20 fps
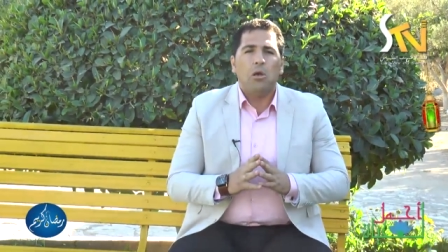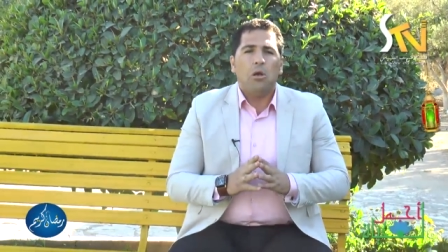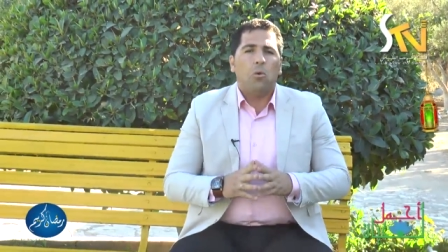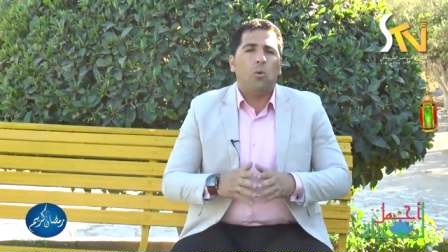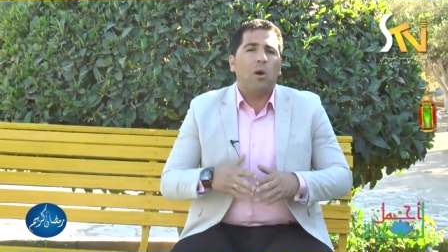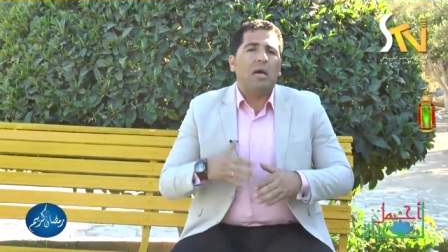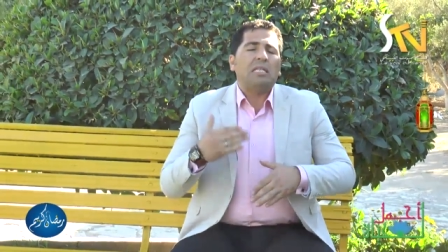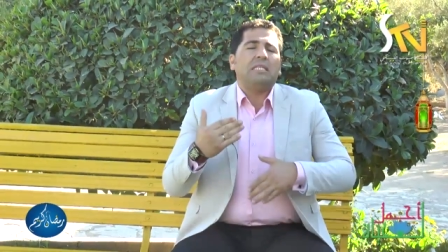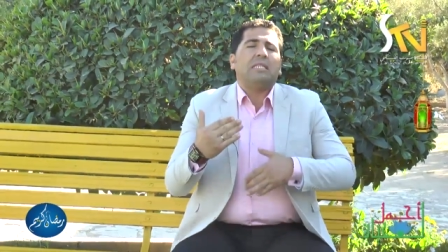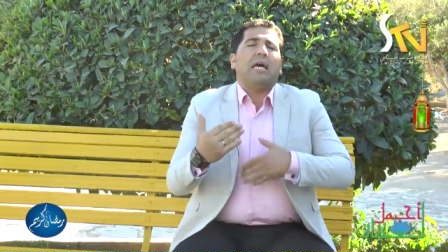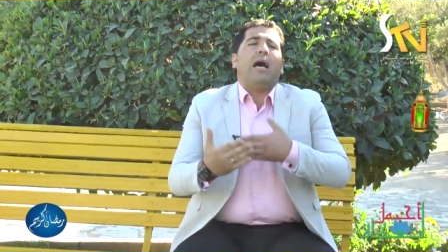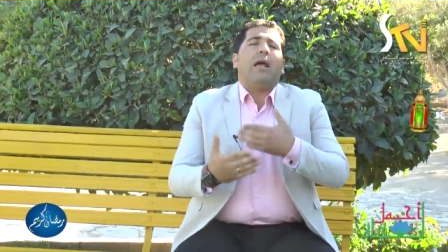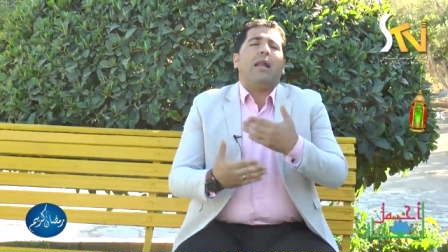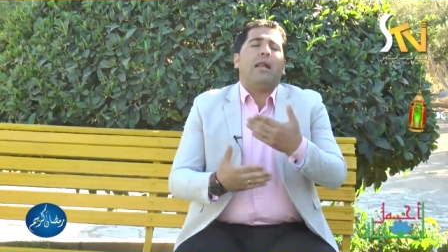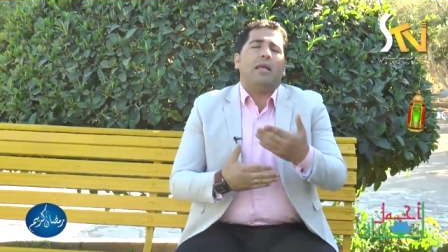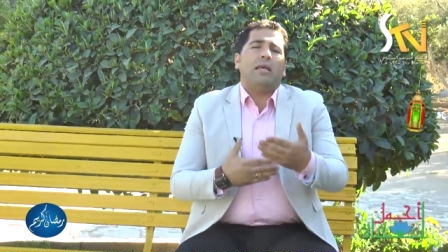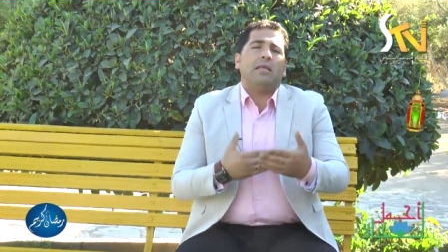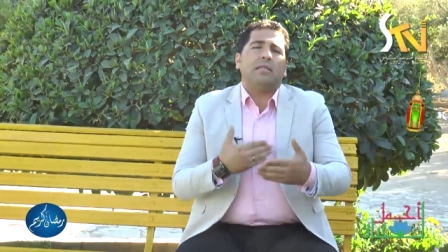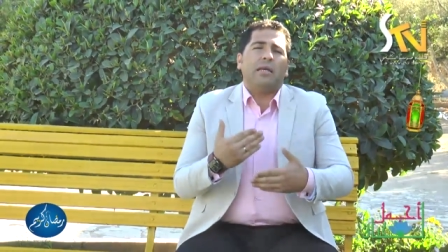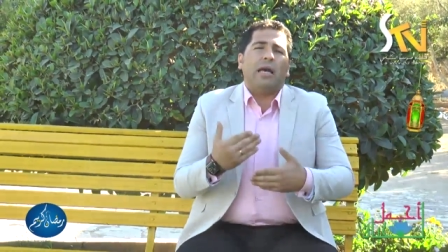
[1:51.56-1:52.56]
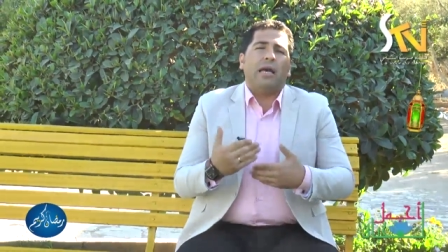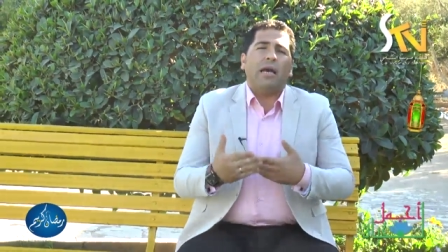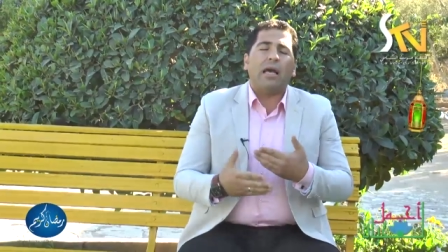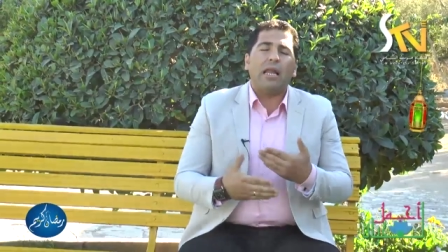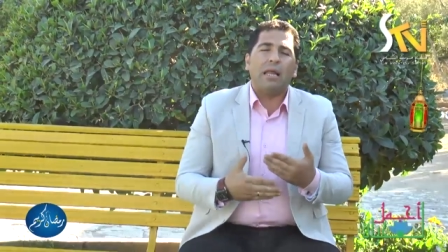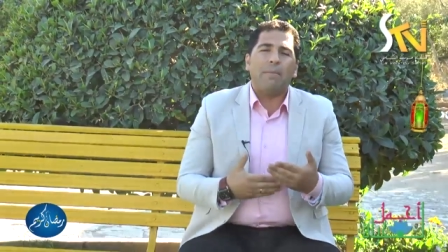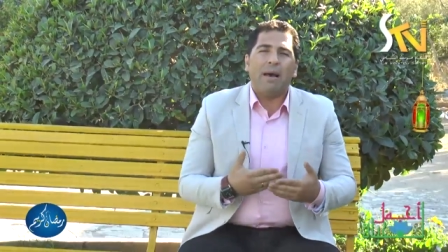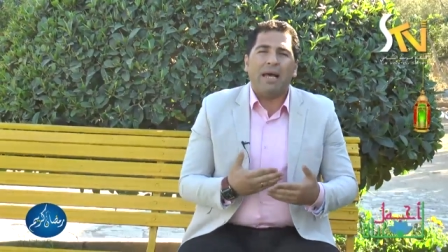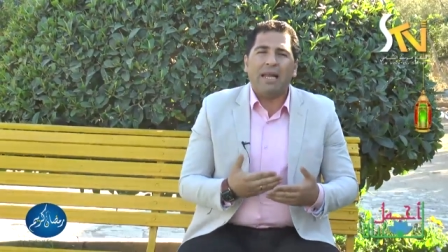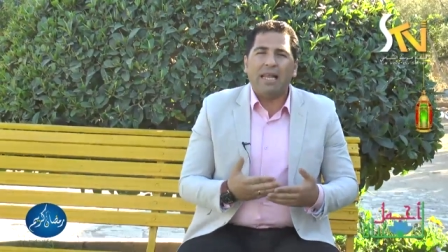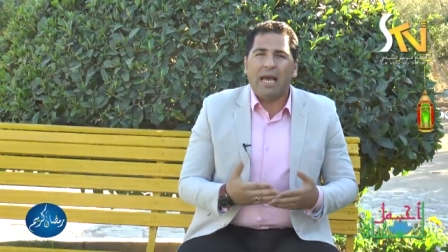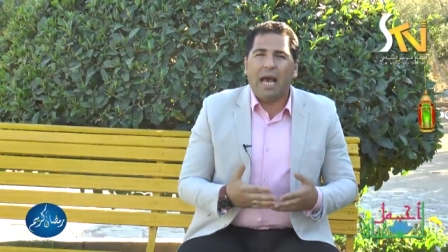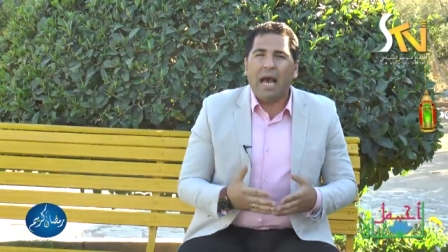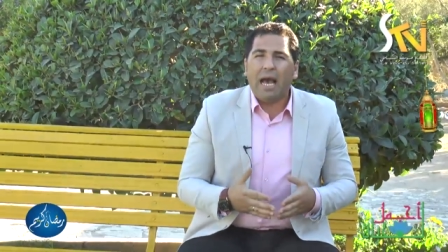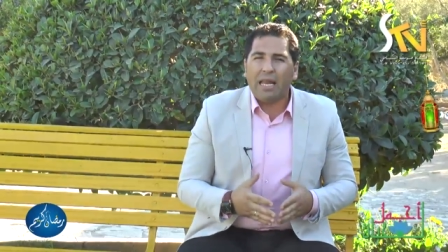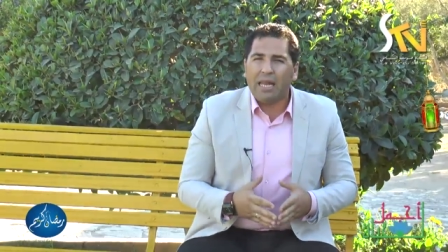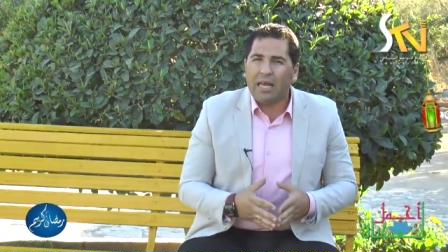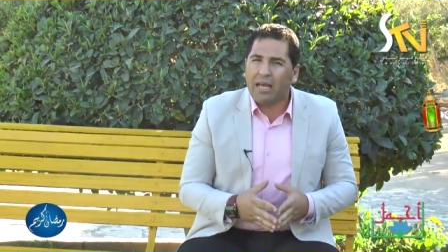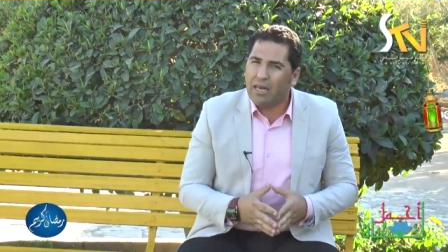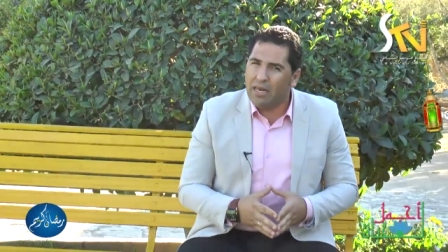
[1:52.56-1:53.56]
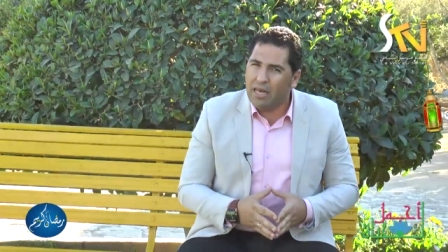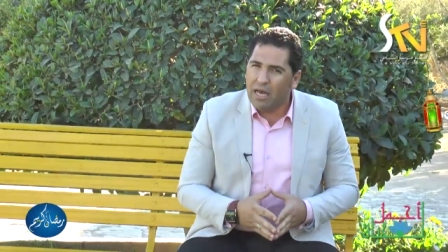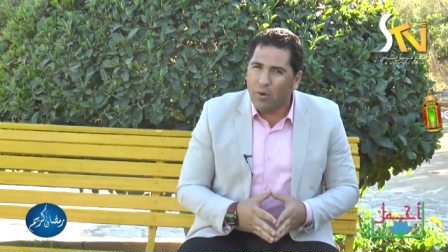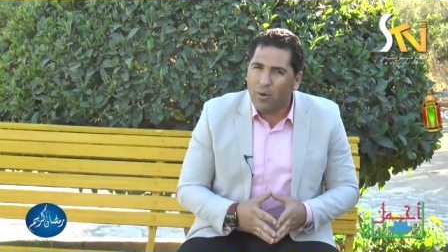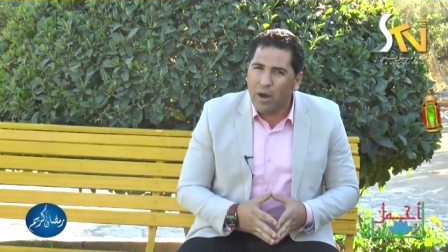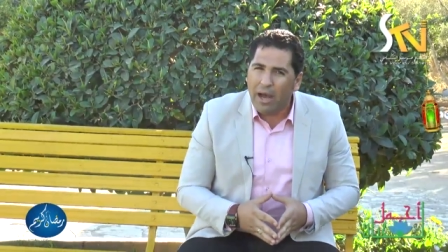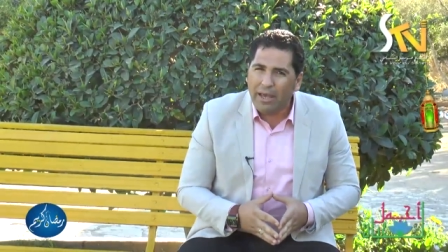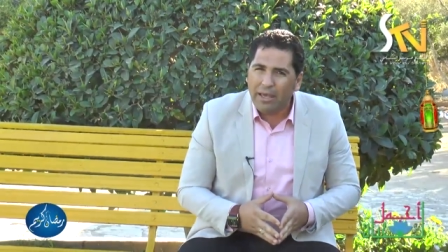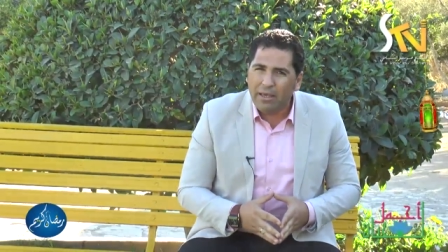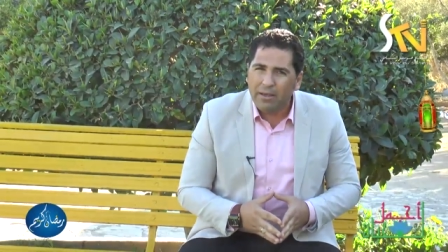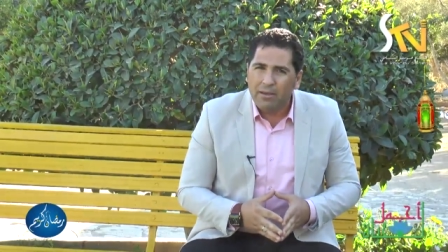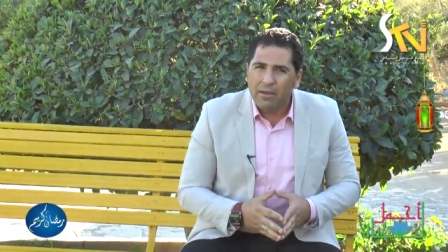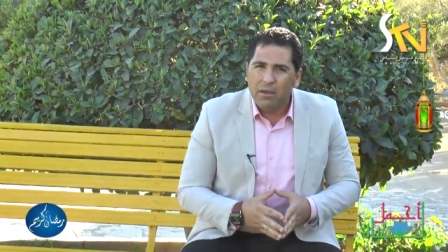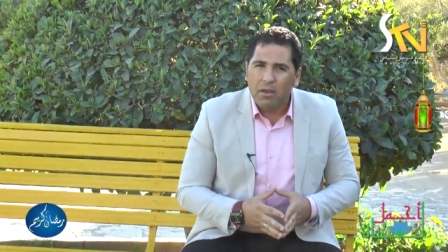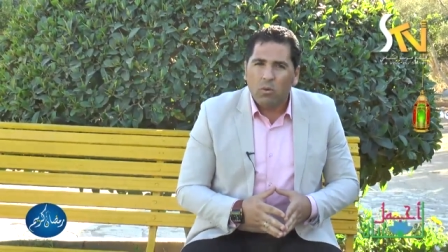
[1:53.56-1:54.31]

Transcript: ويتأقلم عليه عقلك اللاواعي